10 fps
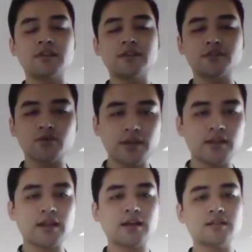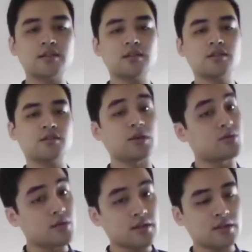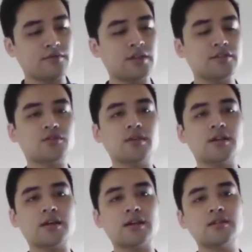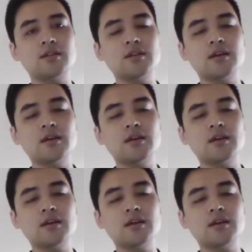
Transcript: Valenzuela, panguna ng Valenzuela,